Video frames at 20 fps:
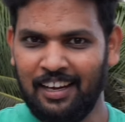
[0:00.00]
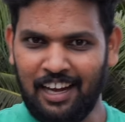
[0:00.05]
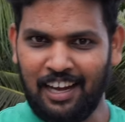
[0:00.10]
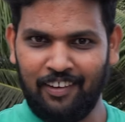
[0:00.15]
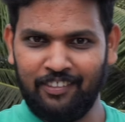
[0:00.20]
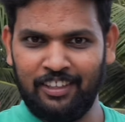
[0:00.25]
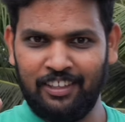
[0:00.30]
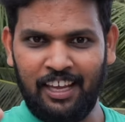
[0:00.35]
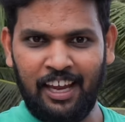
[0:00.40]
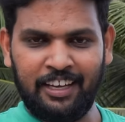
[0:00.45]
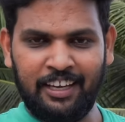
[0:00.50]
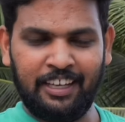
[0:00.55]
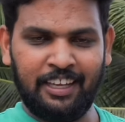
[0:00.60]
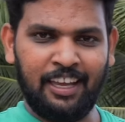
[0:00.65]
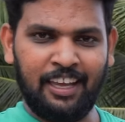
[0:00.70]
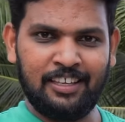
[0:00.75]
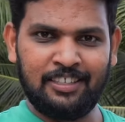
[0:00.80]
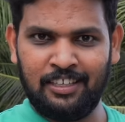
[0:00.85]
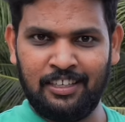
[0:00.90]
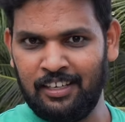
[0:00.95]
நான் வந்து எயிட்டி
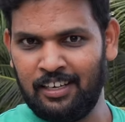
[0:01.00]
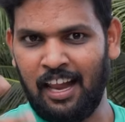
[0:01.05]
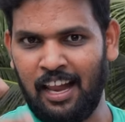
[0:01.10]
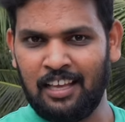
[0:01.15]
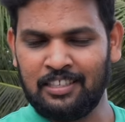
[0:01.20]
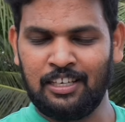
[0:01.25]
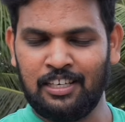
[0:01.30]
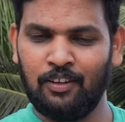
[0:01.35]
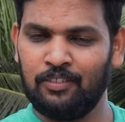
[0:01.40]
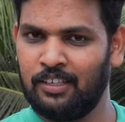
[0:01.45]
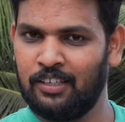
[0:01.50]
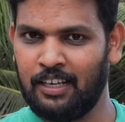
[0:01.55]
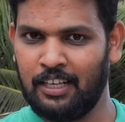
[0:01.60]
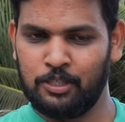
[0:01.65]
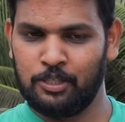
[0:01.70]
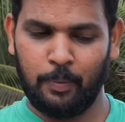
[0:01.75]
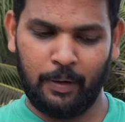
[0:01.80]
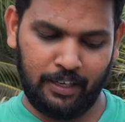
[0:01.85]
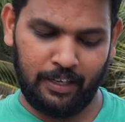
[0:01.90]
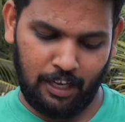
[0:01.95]
கேஜி லாஸ்ட்டில் வந்து
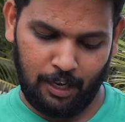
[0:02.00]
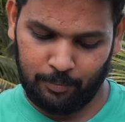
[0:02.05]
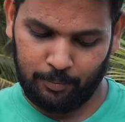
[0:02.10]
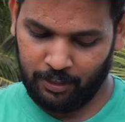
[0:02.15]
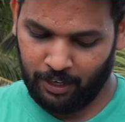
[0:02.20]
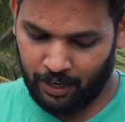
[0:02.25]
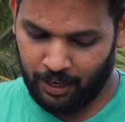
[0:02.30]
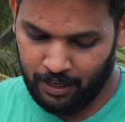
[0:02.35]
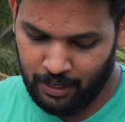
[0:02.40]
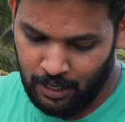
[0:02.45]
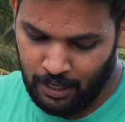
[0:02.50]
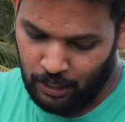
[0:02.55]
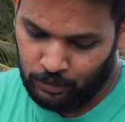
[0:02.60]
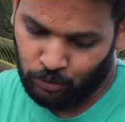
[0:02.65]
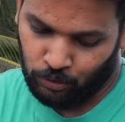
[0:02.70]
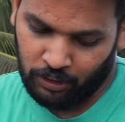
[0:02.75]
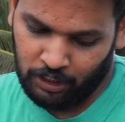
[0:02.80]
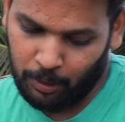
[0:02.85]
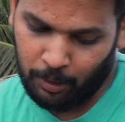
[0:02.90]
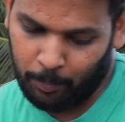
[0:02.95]
டெஸ்ட் பண்ணி காமிக்கிறேன்
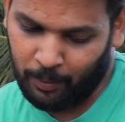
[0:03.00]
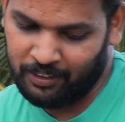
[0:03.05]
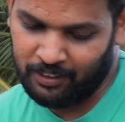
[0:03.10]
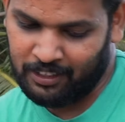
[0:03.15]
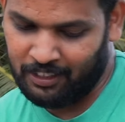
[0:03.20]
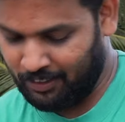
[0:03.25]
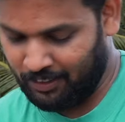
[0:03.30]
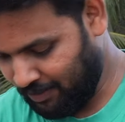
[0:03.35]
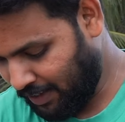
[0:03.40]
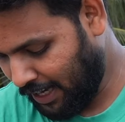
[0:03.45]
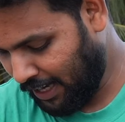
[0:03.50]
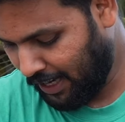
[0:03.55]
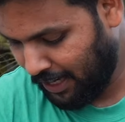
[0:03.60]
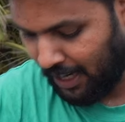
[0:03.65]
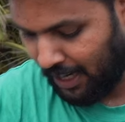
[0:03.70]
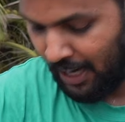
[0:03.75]
ஸோ இதை பற்றி வேறு